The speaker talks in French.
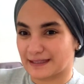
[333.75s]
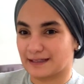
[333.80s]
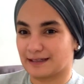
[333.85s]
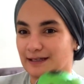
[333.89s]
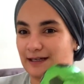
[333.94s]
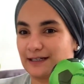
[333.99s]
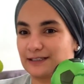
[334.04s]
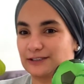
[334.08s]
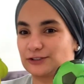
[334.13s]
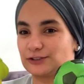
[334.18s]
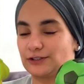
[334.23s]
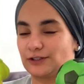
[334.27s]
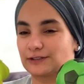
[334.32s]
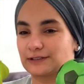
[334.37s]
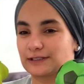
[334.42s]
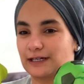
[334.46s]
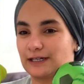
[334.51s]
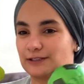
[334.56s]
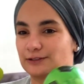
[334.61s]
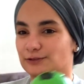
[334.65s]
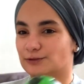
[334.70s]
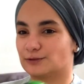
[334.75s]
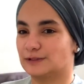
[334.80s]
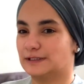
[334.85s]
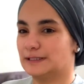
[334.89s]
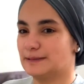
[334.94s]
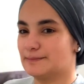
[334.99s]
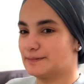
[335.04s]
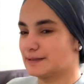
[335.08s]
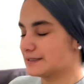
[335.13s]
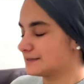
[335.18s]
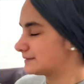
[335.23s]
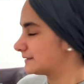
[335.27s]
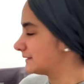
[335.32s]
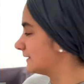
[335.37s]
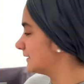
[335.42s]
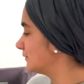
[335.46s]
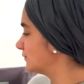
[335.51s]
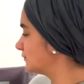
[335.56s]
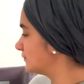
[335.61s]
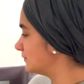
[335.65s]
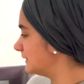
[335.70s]
Là, je suis en train de
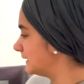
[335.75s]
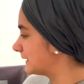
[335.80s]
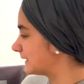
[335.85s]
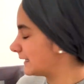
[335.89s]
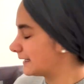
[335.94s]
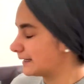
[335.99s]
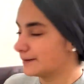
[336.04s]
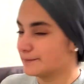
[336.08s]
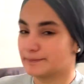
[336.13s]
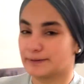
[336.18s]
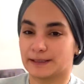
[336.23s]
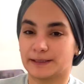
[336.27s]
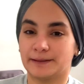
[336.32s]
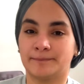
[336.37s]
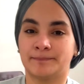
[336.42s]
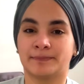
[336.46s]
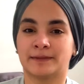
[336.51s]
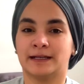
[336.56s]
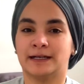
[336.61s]
déplacer tous les canapés.